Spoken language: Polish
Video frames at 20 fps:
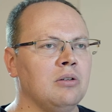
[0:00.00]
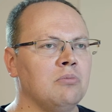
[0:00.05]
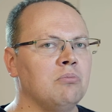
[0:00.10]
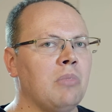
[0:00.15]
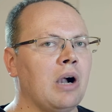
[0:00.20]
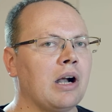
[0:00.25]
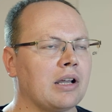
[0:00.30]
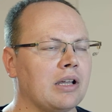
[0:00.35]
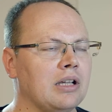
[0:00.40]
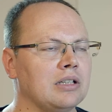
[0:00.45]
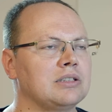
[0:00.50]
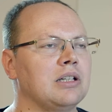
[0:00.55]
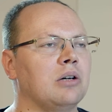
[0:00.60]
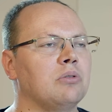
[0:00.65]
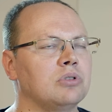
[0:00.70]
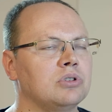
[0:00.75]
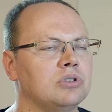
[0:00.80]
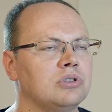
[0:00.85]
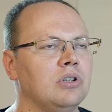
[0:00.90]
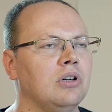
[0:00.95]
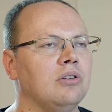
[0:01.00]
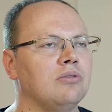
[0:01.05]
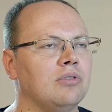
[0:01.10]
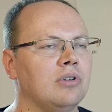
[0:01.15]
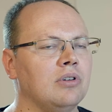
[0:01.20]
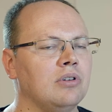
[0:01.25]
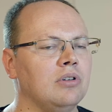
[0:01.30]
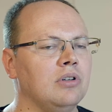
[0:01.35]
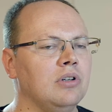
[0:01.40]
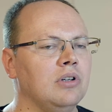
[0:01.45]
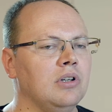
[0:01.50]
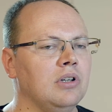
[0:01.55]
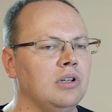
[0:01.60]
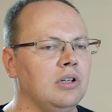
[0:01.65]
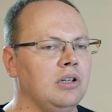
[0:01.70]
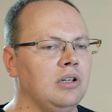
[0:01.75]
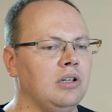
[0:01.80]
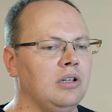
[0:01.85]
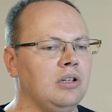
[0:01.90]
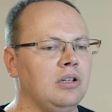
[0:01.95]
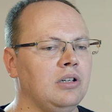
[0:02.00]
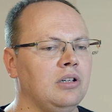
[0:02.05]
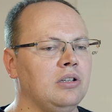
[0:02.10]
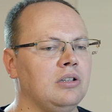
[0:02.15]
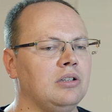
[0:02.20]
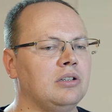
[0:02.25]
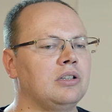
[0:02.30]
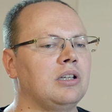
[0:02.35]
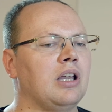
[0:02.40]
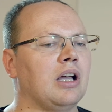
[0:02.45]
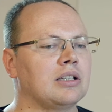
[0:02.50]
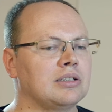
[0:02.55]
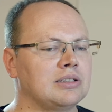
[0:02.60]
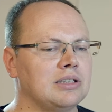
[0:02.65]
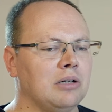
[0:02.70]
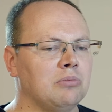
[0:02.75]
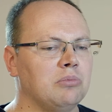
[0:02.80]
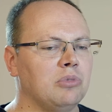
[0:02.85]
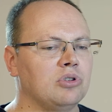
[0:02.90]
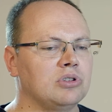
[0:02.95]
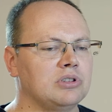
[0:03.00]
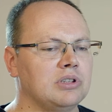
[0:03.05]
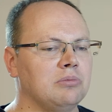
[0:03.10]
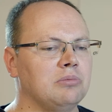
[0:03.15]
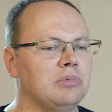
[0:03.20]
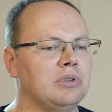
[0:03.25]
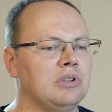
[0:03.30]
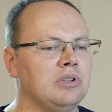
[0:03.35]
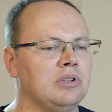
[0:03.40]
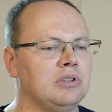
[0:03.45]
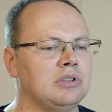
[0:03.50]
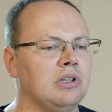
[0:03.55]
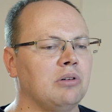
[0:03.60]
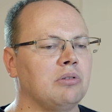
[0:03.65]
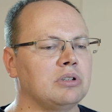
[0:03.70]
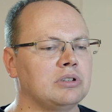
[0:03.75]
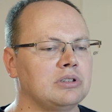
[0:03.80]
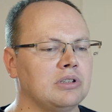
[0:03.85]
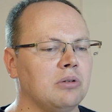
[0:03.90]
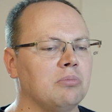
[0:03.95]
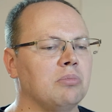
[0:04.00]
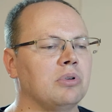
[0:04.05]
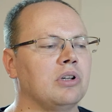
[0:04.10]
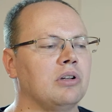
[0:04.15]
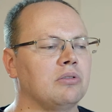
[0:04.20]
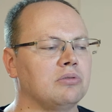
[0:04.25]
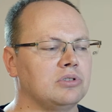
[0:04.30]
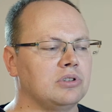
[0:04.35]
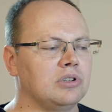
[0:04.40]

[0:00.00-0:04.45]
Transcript: markę całościowo i tak samo chcemy działać z Robonaut,